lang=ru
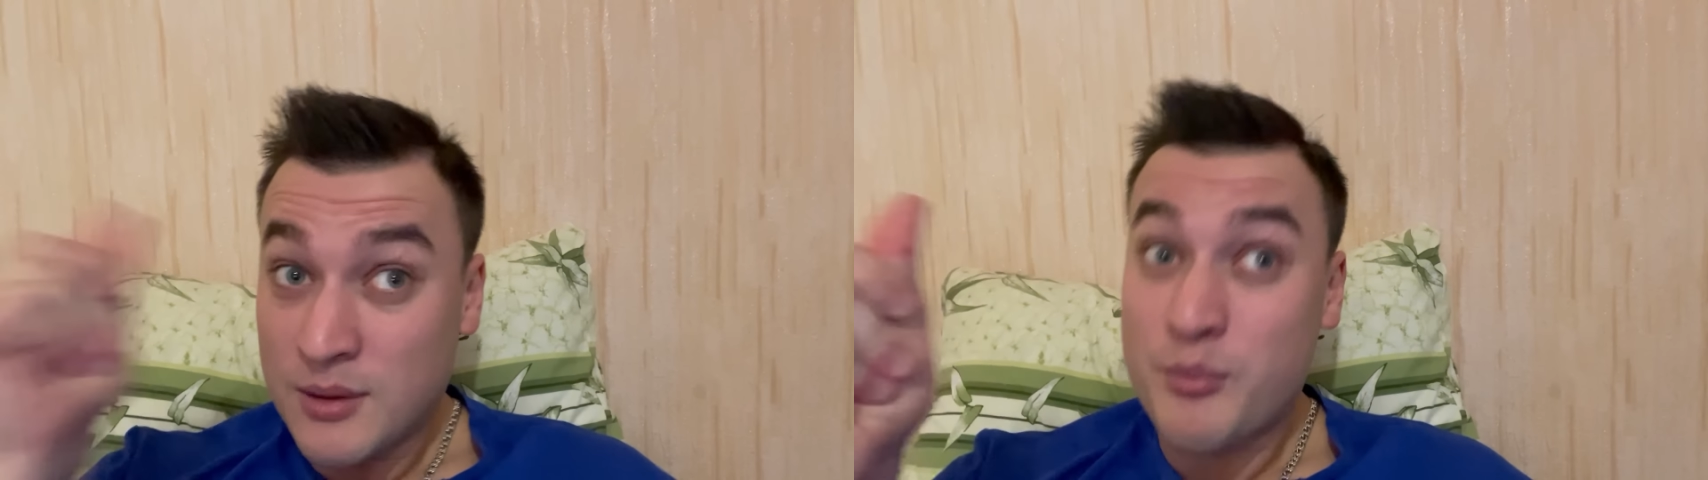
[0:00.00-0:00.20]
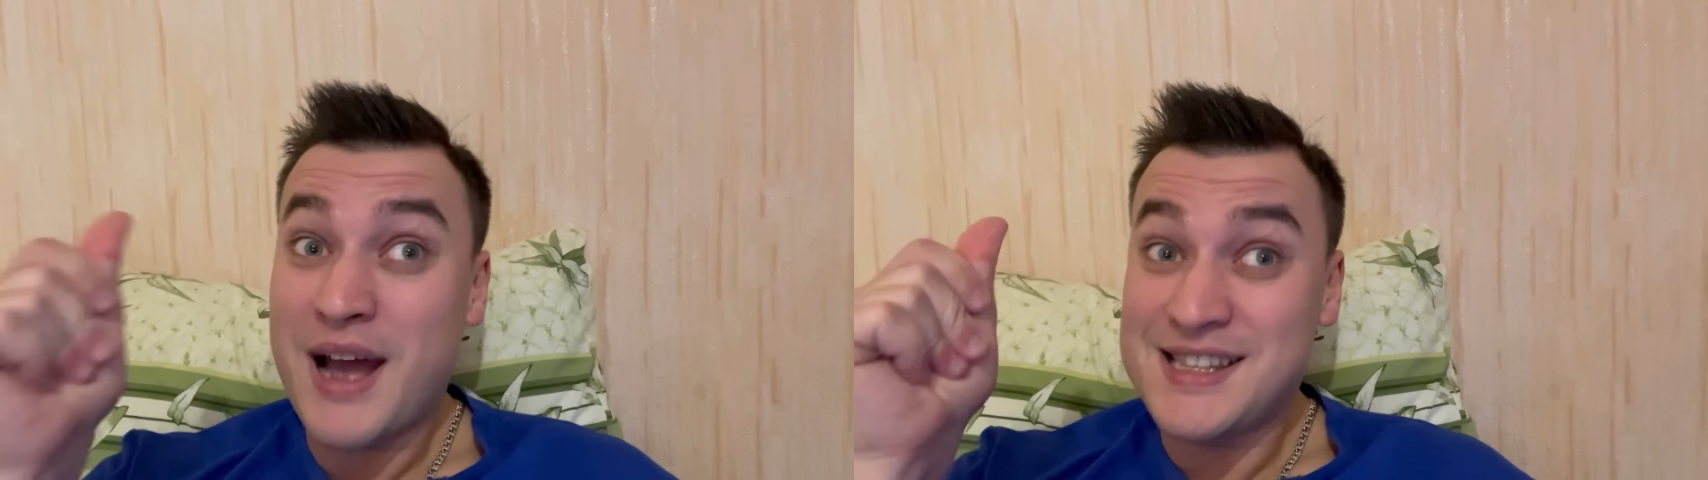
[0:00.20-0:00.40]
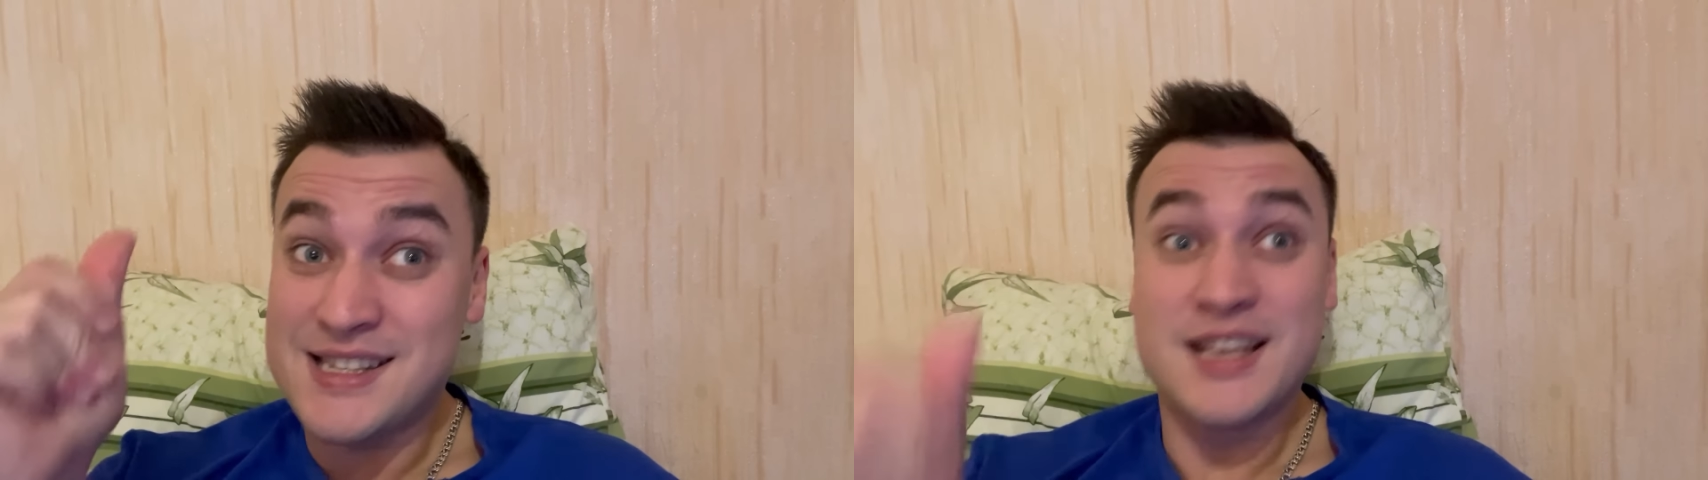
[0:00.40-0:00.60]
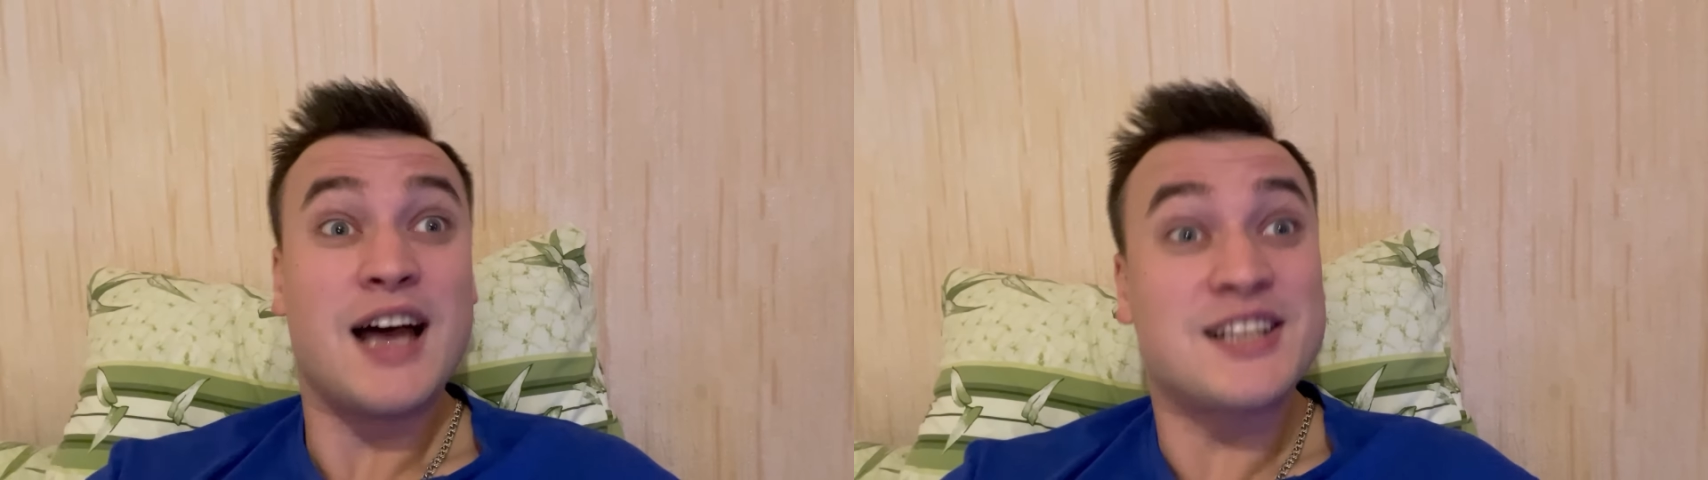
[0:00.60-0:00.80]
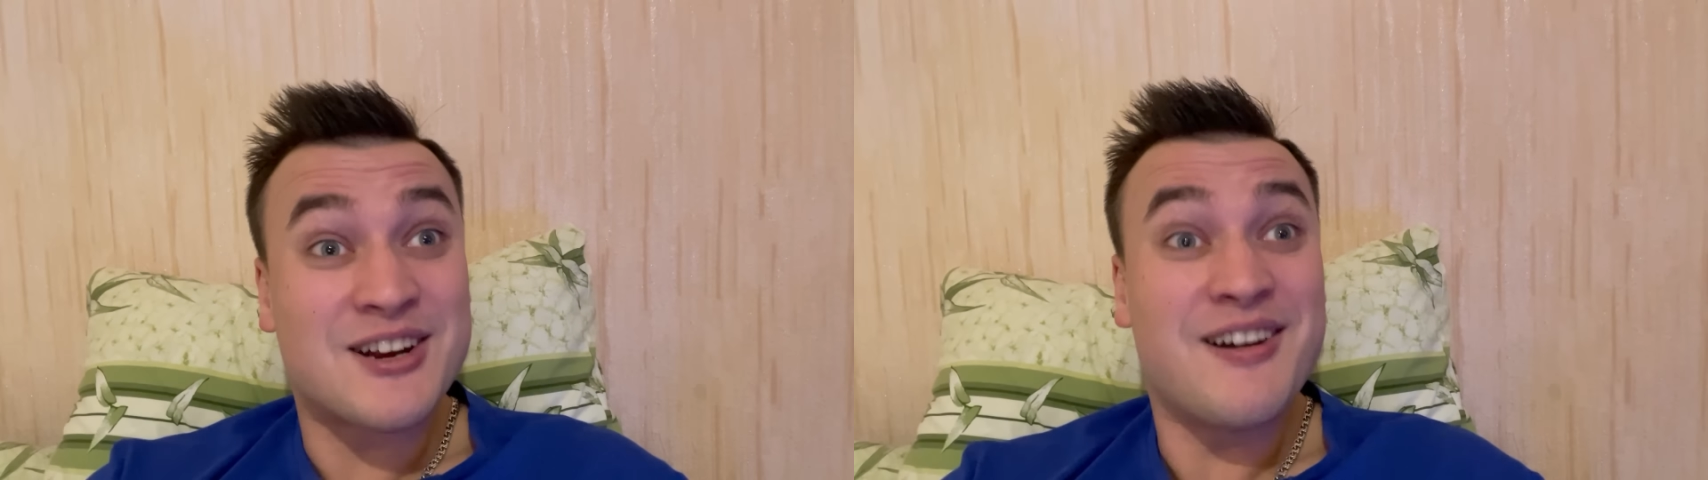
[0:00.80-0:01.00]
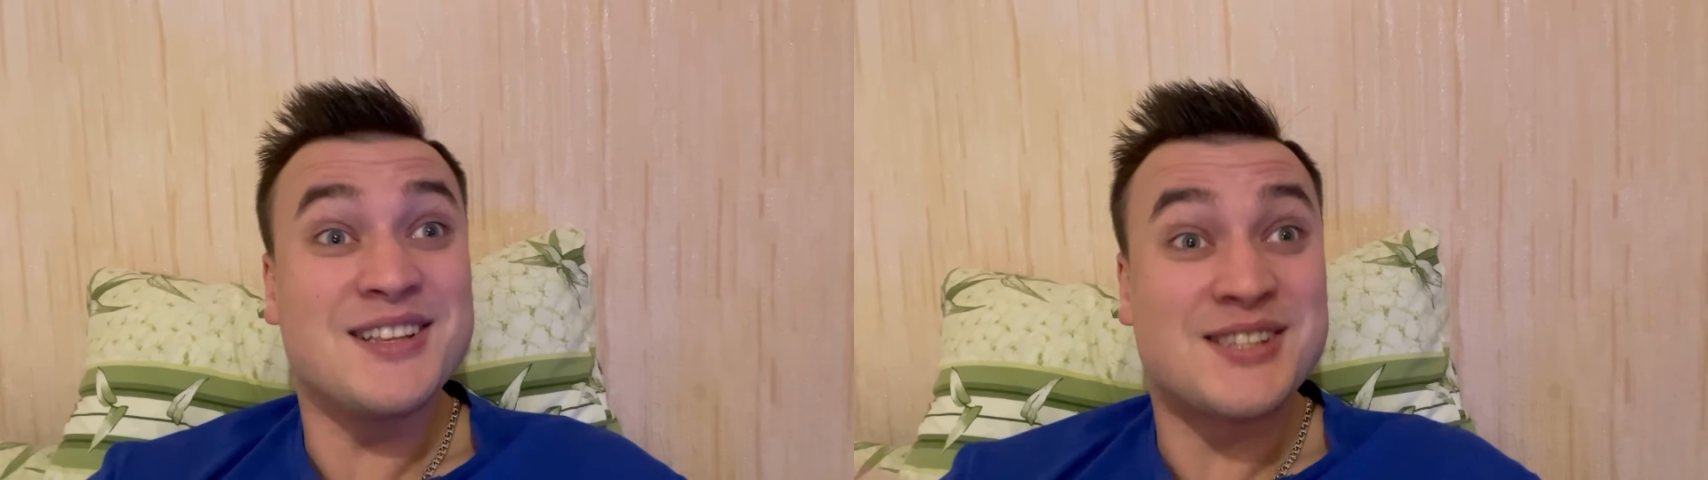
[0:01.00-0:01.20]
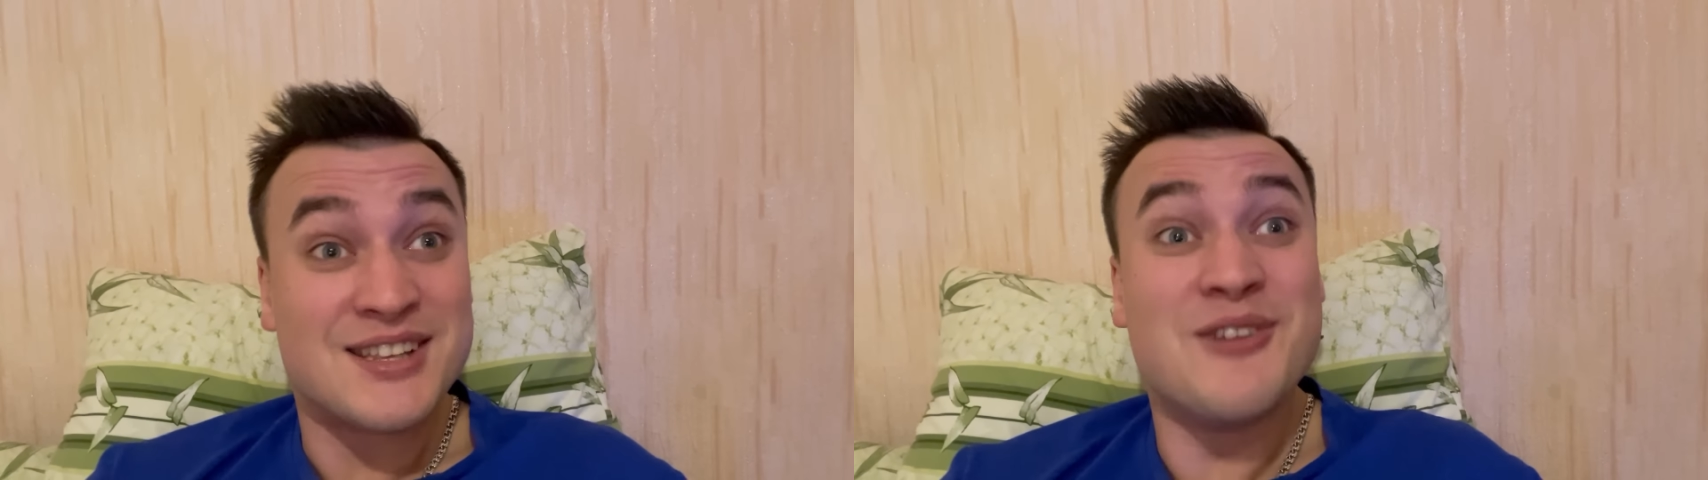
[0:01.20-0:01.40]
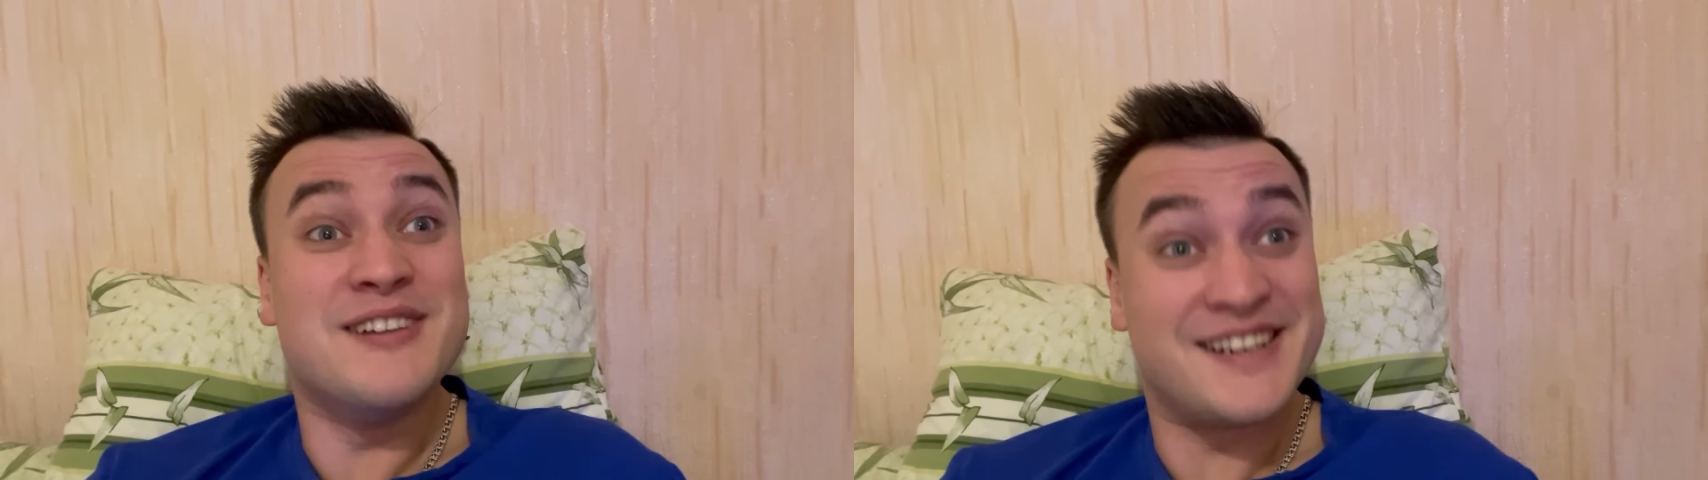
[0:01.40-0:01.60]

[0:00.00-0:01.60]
бац, открывается новый